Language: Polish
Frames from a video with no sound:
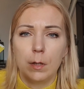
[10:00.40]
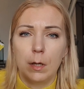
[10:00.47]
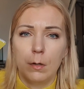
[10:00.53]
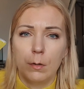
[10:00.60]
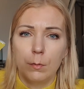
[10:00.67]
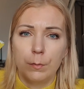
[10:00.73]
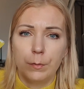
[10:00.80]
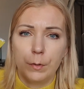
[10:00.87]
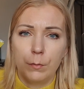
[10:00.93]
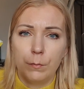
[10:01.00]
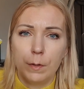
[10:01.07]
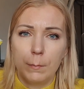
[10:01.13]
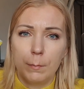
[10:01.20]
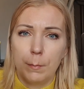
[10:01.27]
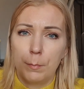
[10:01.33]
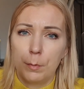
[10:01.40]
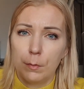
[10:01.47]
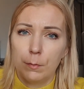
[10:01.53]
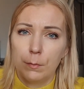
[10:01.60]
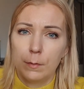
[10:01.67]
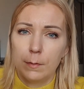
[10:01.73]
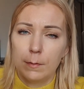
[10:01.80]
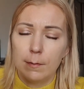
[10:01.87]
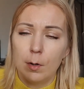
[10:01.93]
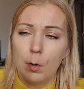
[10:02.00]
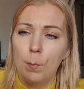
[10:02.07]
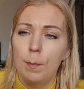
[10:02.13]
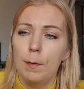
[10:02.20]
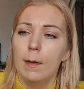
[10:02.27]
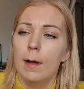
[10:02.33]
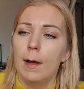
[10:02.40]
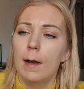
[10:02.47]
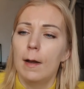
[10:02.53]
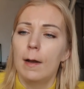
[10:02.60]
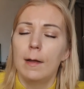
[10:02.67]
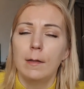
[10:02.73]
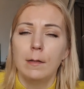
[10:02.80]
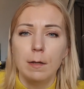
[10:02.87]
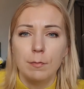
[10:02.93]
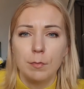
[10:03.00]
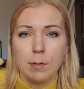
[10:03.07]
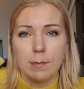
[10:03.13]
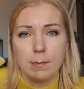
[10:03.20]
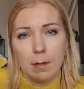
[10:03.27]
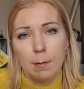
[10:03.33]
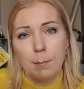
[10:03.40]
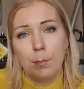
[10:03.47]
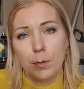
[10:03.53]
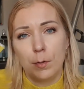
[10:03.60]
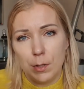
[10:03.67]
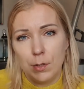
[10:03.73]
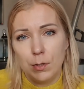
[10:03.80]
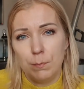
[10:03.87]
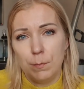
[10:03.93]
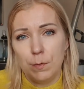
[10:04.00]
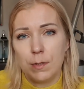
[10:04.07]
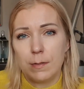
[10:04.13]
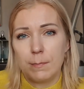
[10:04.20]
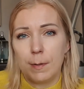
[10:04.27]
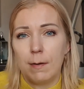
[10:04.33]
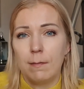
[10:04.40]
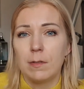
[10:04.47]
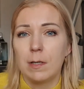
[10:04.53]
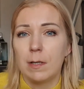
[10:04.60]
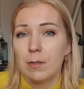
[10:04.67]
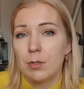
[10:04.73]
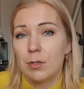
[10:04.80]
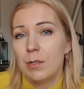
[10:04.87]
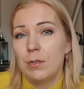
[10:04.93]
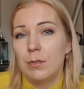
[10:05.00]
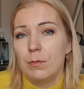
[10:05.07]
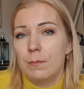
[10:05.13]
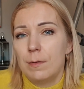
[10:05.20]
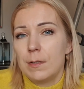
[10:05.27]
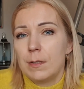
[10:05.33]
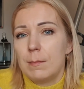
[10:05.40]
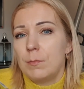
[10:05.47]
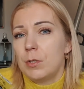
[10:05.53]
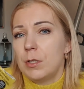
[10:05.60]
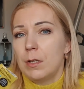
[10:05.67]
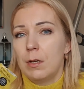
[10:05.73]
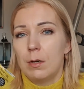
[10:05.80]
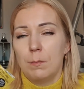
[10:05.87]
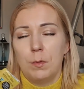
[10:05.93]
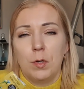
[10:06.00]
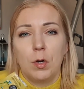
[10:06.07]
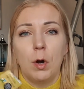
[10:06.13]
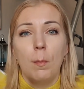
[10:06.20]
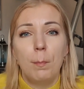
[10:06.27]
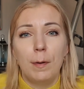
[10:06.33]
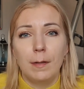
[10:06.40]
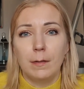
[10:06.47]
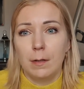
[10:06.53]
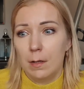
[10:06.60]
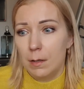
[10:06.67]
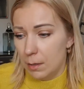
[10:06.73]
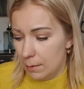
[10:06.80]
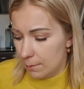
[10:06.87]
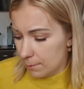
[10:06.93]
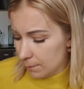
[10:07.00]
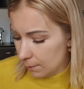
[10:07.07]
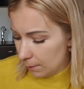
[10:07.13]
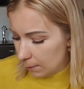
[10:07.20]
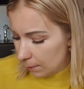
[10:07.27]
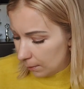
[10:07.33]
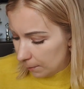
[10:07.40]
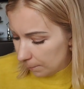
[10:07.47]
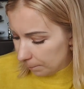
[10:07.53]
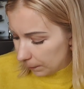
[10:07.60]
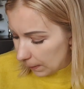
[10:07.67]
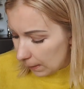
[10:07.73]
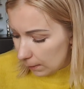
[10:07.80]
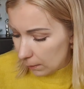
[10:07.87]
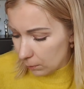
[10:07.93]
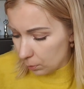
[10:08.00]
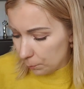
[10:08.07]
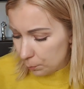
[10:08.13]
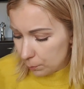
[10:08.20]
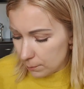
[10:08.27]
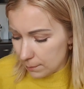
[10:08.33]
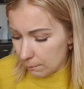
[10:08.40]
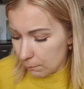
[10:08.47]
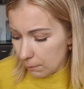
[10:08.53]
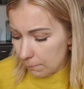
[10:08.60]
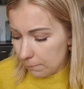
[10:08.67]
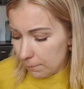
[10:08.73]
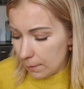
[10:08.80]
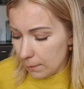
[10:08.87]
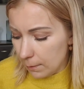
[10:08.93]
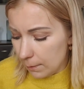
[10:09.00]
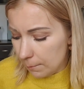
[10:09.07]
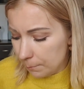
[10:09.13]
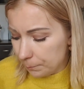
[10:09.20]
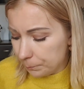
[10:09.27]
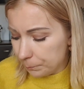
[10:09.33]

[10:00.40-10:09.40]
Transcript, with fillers: ja ogólnie uwielbiam produkty z taupy, ale nie wszystkie, bo część mi się sprawdza, część uważam, że nie robi kompletnie nic. Ale to było całkiem fajne.